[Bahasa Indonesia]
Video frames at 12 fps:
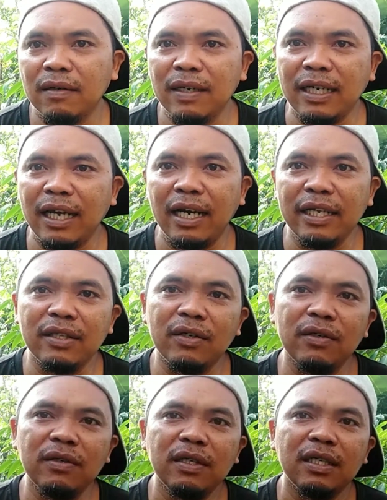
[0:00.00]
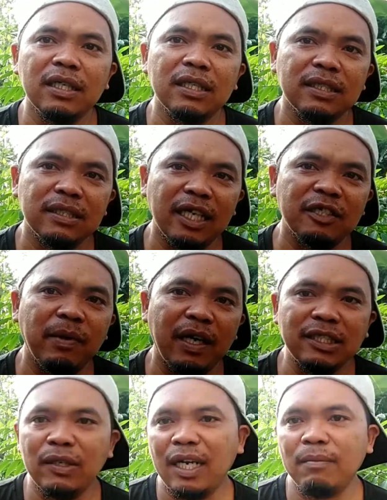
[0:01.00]
Oleh karena itu, saya
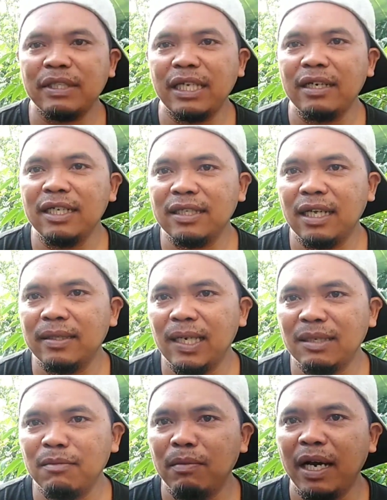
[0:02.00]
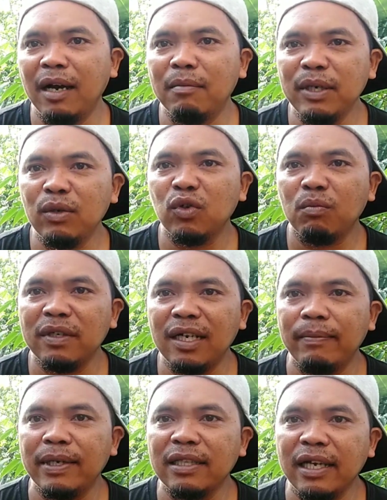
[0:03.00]
sebagai seorang petani senantiasa memahami untuk
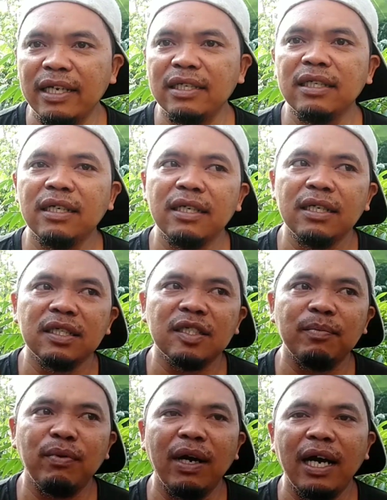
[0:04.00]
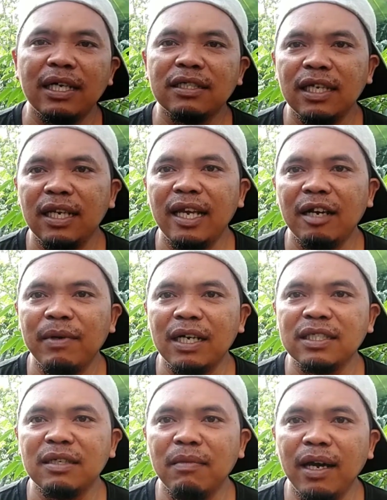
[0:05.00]
mendapatkan sebuah hasil yang
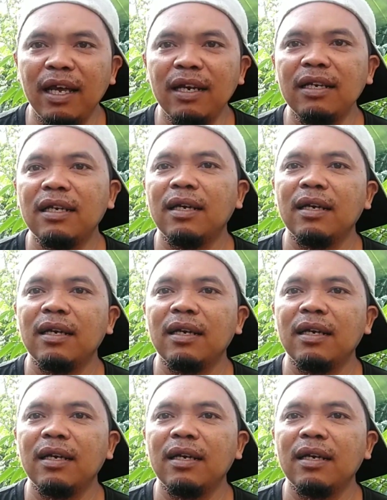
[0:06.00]
maksimal